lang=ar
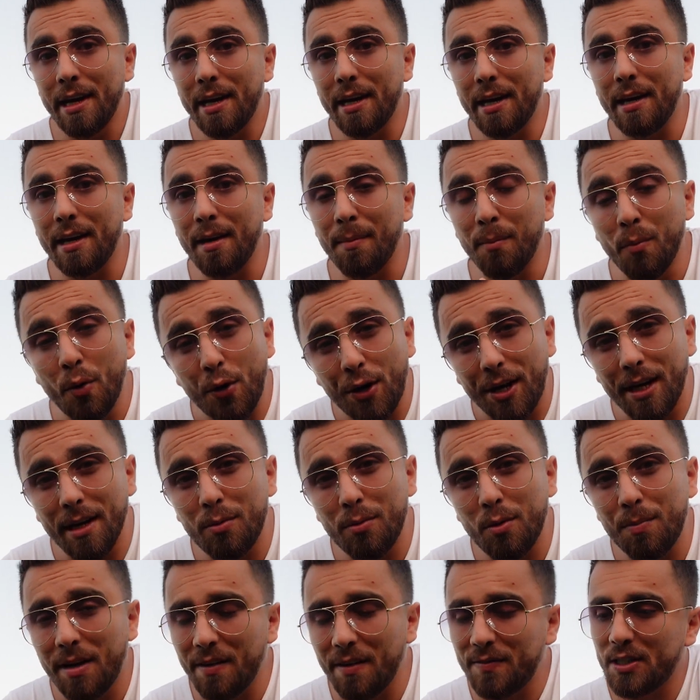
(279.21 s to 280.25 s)
آه، مرعب
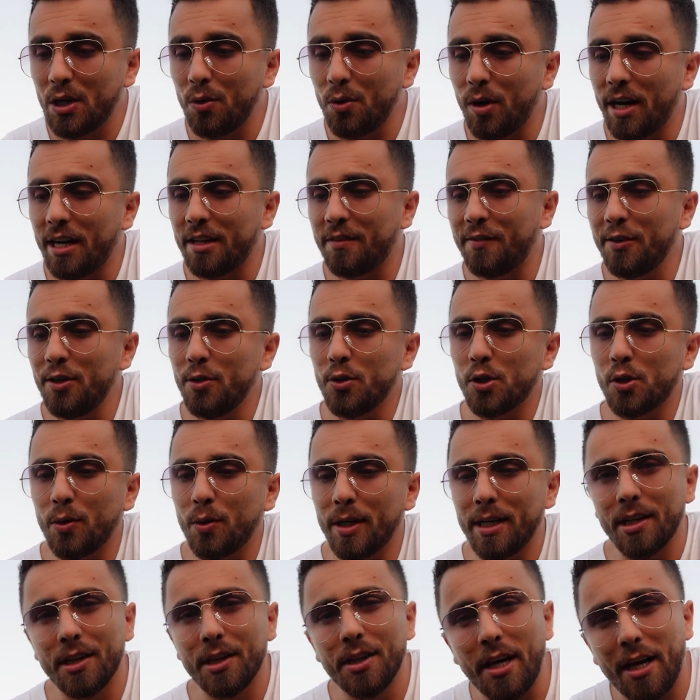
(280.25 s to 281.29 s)
وبنفس الوقت فيه
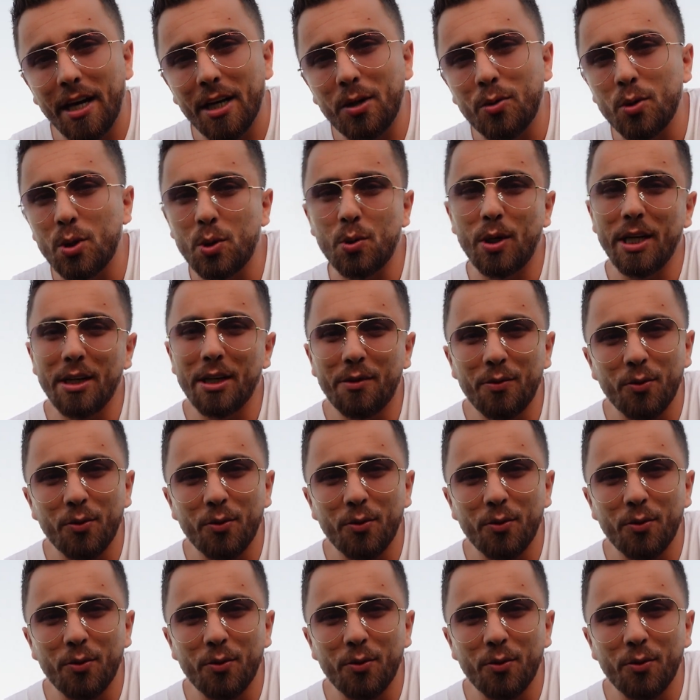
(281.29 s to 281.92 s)
شويه ضحك وشويه